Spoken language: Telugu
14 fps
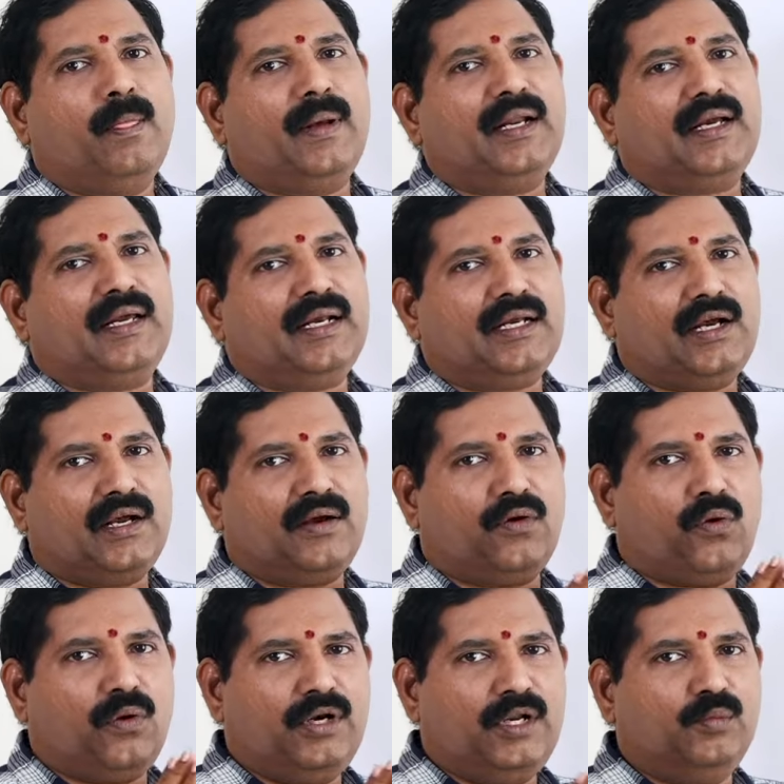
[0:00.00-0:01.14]
మనం కనుక
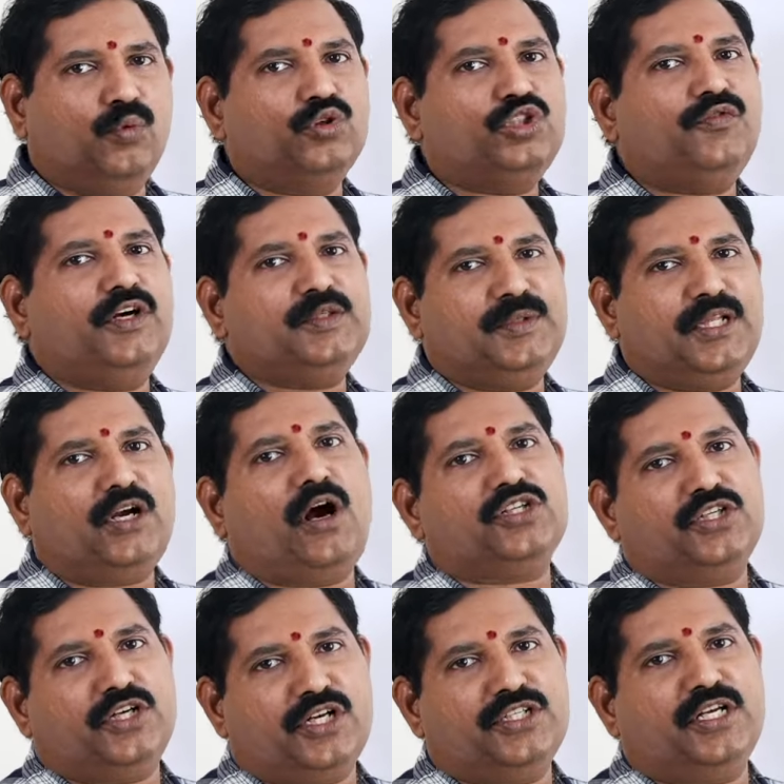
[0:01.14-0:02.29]
ఓన్లీ మ్యూచువల్ ఫండ్స్ మీద
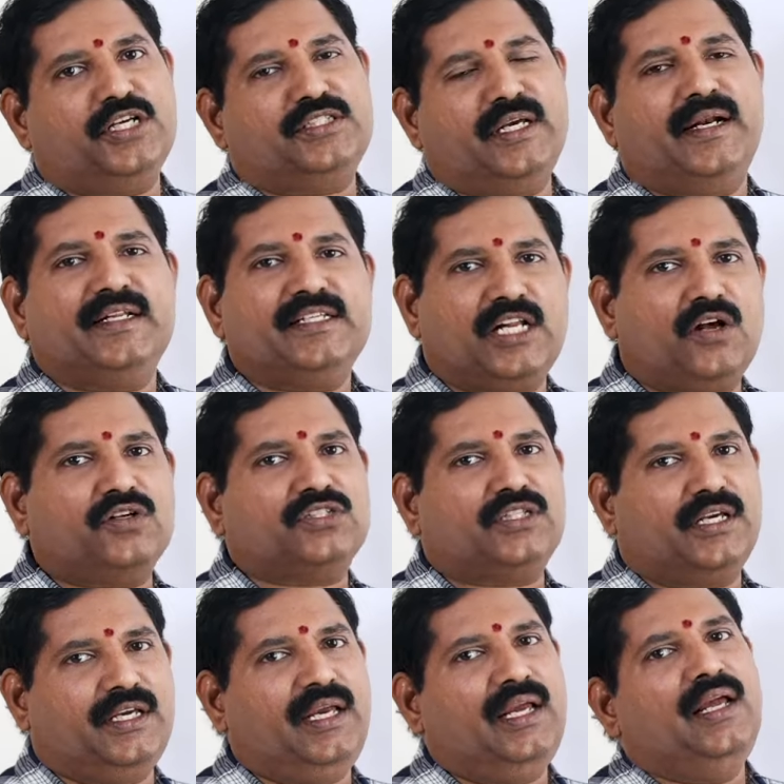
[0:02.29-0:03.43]
కాన్సన్ట్రేషన్ చేస్తే రిటర్న్స్ ఎలా
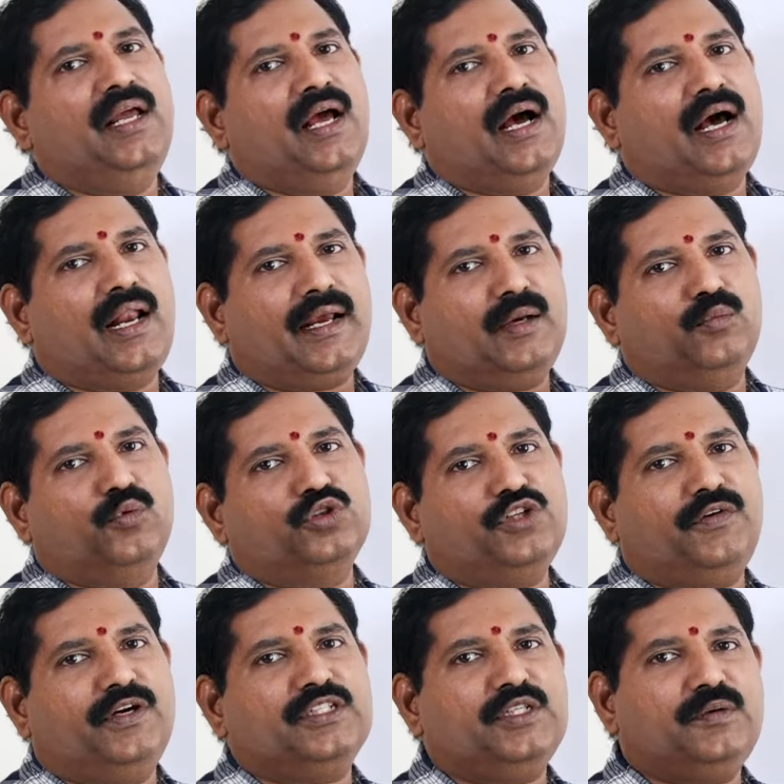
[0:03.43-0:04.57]
వస్తాయి అలాగే మ్యూచువల్
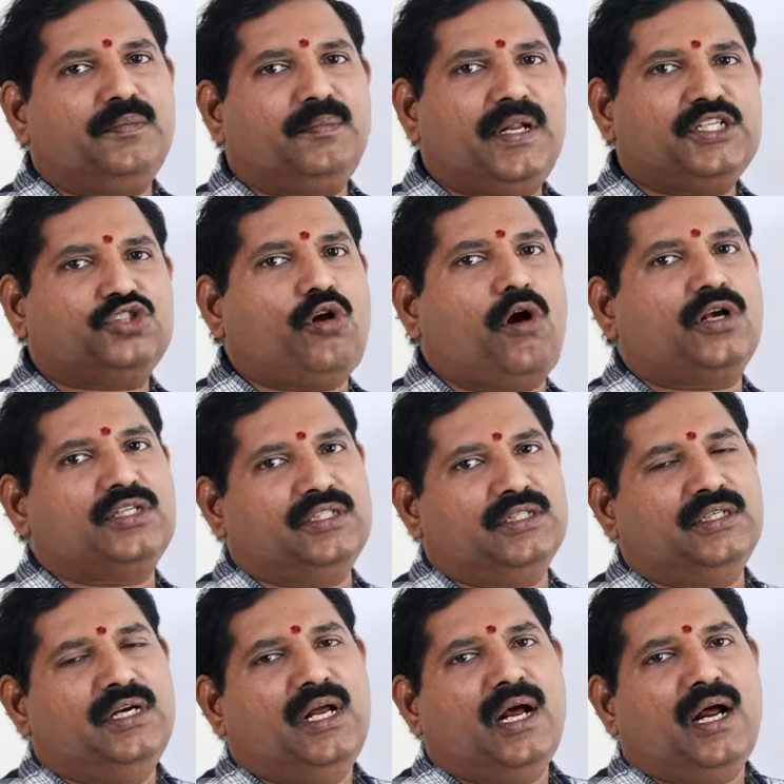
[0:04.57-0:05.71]
ఫండ్స్ ప్లస్ స్టాక్స్
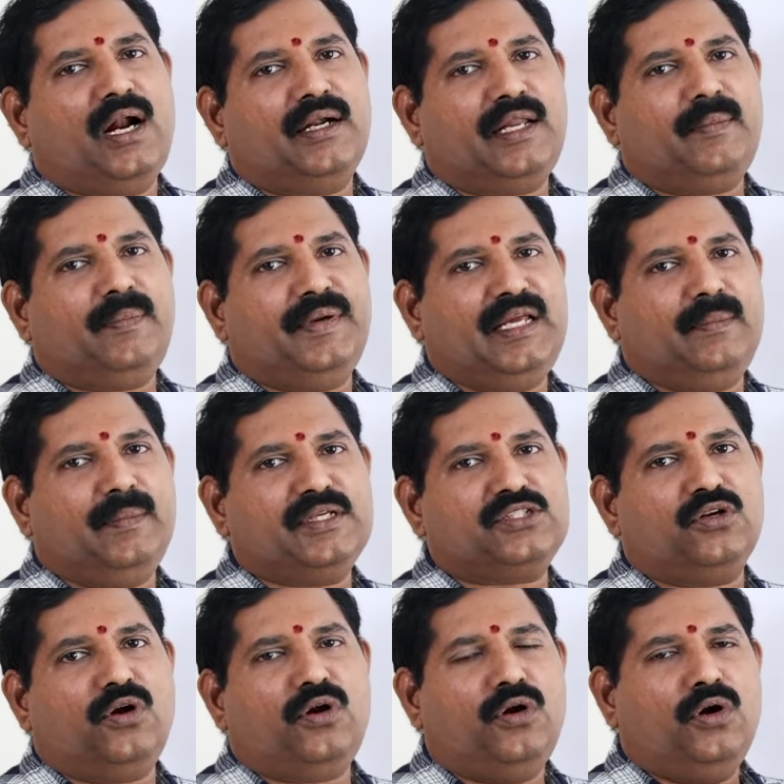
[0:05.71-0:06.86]
అంటే
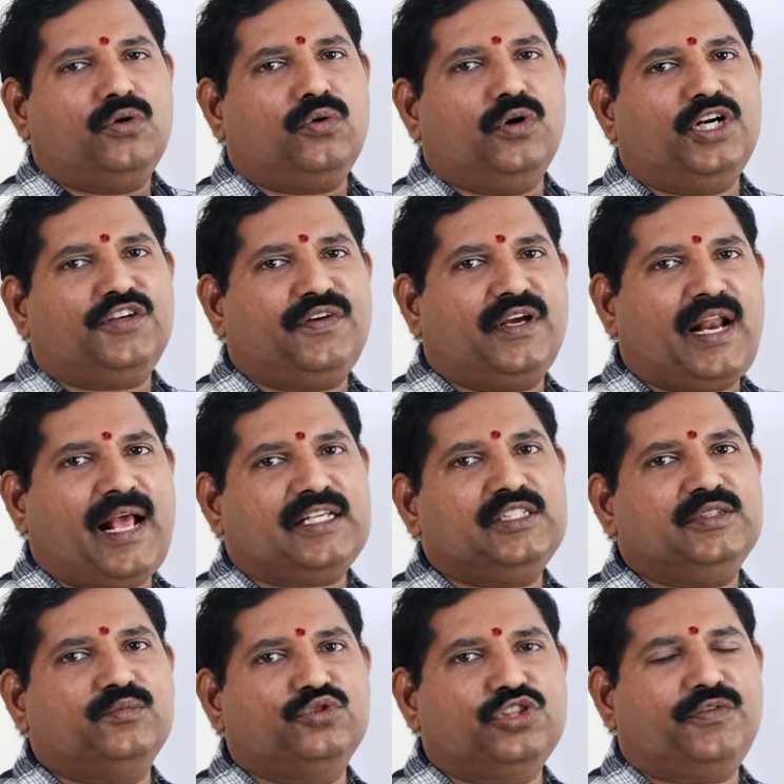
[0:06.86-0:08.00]
పిఎంఎస్లో ట్వంటీ ఫైవ్ ల్యాక్స్
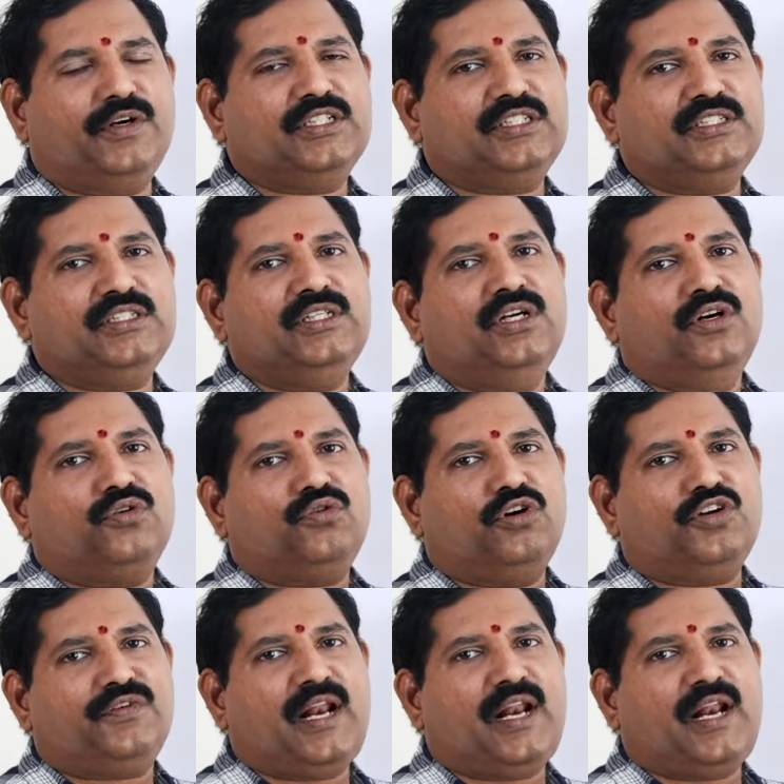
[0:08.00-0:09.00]
మ్యూచువల్ ఫండ్స్ ట్వంటీ